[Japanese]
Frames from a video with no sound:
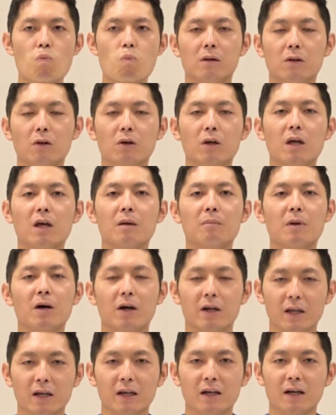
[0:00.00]
時計
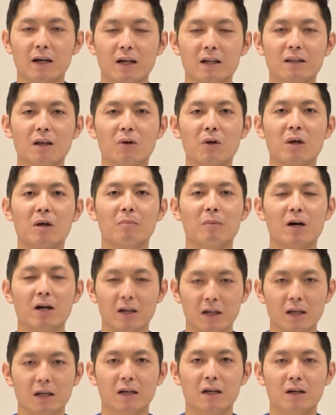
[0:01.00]
回り反時計回
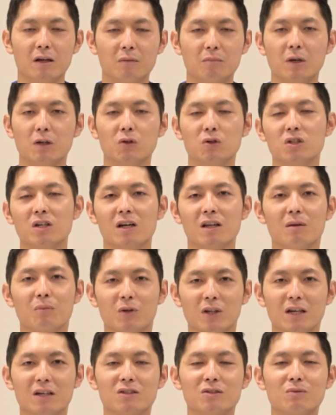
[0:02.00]
り、まあ、どちらで
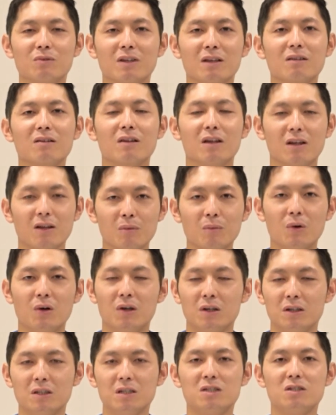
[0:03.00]
も大丈夫ですけれども
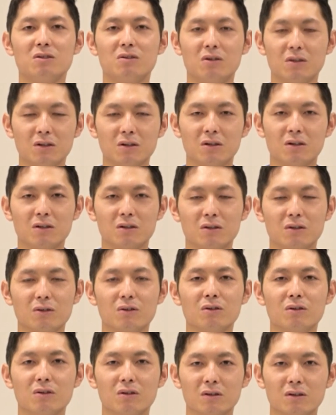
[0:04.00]
2周ほどぐ
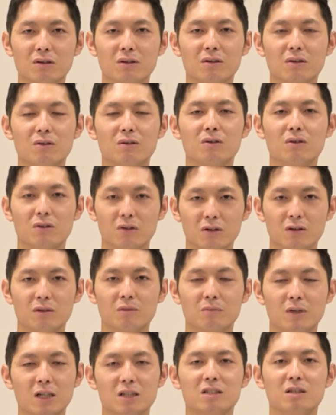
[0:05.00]
るぐるぐるぐる
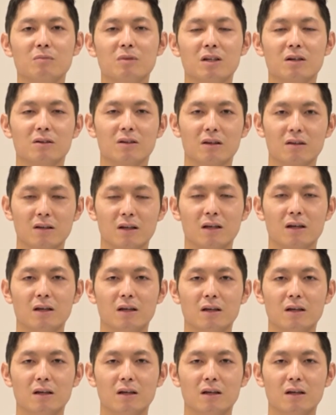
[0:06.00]
回してみてください。